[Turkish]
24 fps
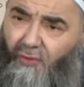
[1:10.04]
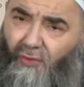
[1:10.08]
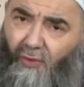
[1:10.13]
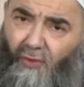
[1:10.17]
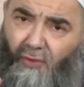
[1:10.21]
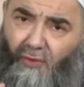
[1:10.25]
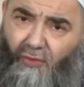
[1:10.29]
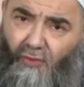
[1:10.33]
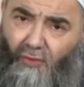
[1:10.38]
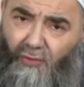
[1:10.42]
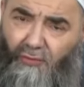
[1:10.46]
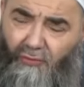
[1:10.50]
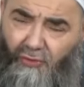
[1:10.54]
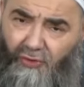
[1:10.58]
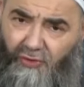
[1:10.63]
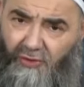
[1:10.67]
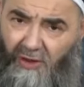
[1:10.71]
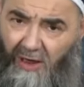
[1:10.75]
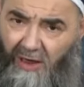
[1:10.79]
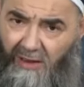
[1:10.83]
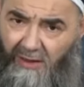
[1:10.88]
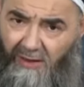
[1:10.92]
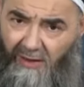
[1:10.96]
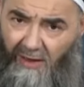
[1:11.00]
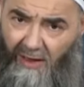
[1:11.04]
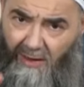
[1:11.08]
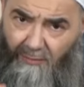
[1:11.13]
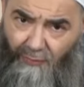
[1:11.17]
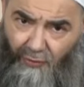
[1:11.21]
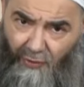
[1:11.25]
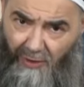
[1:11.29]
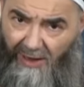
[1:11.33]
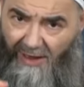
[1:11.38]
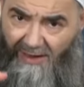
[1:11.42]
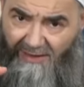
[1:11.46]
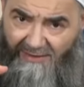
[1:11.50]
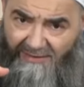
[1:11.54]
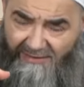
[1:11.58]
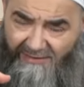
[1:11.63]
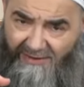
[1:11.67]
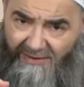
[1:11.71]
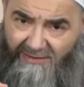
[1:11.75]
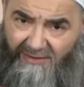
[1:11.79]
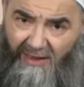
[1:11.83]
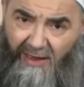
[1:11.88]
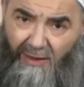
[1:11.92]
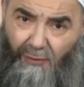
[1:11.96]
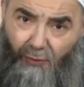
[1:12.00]
yorulmuş ha hamur
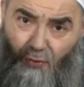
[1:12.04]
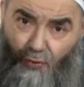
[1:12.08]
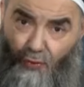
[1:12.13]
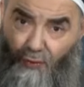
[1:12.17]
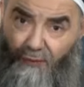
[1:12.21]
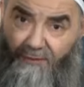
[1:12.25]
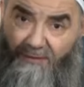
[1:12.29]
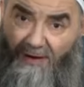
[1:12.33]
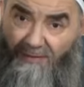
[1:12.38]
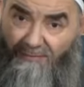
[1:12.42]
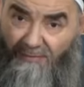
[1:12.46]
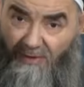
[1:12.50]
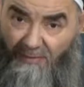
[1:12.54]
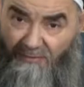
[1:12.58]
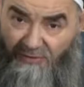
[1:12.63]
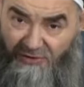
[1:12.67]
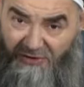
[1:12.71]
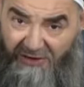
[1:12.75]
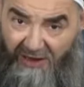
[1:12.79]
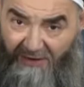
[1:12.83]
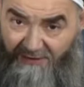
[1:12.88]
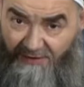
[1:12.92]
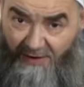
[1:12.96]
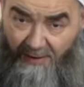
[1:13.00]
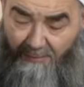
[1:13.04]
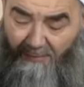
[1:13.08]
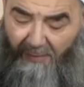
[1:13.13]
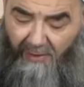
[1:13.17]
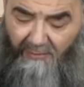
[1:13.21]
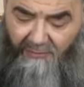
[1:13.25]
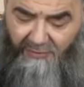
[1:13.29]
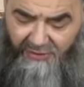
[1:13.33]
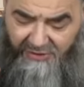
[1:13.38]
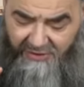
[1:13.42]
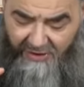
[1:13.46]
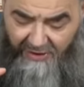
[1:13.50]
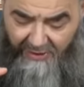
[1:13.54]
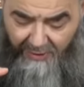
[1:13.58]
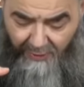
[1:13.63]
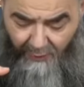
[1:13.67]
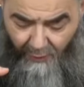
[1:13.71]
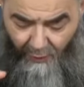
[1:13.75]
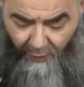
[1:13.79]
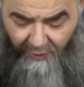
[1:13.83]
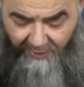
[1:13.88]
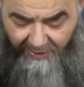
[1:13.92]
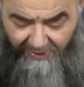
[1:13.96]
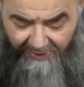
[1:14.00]
halinde daha ruh üflenmemiş, canlanmamış.
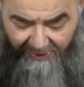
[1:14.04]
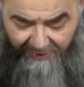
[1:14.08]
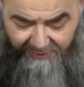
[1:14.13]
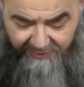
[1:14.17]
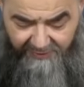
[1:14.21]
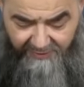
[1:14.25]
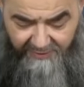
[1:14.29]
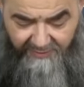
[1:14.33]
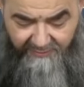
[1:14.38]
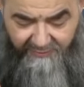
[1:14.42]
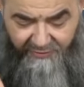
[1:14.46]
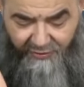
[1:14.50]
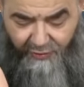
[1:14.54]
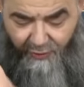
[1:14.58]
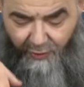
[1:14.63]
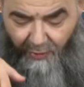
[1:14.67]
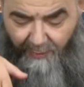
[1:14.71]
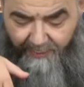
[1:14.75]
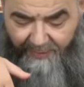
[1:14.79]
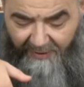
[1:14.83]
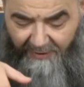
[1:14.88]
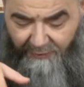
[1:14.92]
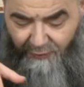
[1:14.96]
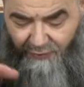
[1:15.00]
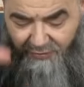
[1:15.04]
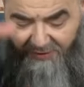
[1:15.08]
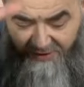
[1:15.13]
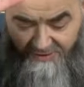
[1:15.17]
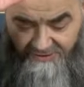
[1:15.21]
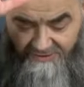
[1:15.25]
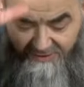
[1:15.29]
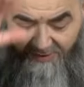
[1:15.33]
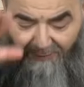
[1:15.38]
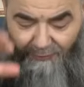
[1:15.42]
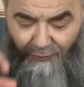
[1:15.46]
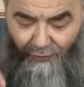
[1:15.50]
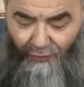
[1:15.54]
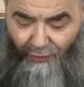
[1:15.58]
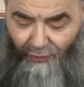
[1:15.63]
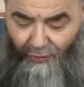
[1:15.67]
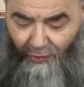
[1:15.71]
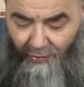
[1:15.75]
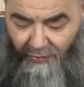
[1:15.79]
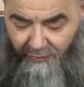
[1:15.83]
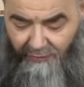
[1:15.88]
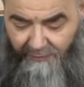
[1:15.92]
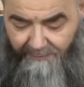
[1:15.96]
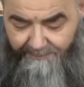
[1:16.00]
Öyle yatırılmış toprak üzerinde
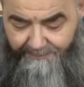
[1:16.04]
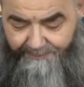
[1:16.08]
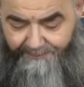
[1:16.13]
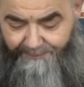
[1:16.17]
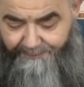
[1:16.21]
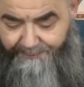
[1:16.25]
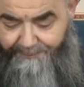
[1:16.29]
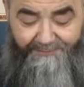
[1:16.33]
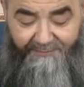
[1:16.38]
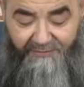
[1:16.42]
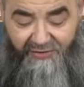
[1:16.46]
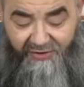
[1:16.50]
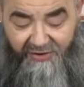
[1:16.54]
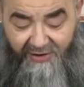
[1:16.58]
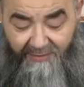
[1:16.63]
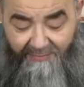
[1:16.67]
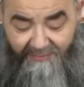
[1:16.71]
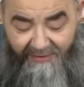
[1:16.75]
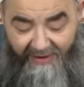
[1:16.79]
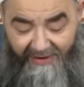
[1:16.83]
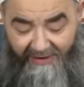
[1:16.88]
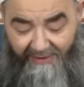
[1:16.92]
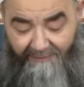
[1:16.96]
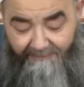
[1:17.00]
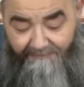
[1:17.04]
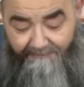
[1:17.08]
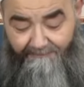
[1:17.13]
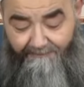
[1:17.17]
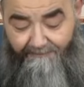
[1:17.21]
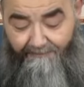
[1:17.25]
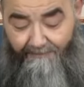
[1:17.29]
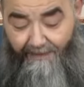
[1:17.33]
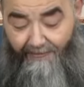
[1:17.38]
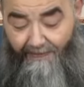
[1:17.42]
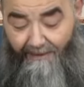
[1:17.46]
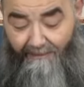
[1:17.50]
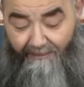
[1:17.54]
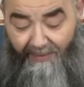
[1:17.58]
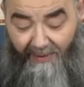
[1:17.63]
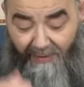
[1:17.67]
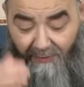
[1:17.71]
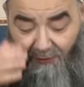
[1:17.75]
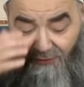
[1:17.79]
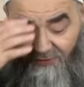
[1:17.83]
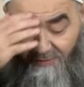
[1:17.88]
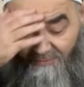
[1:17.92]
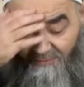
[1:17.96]
bulunuyor. Şimdi ben o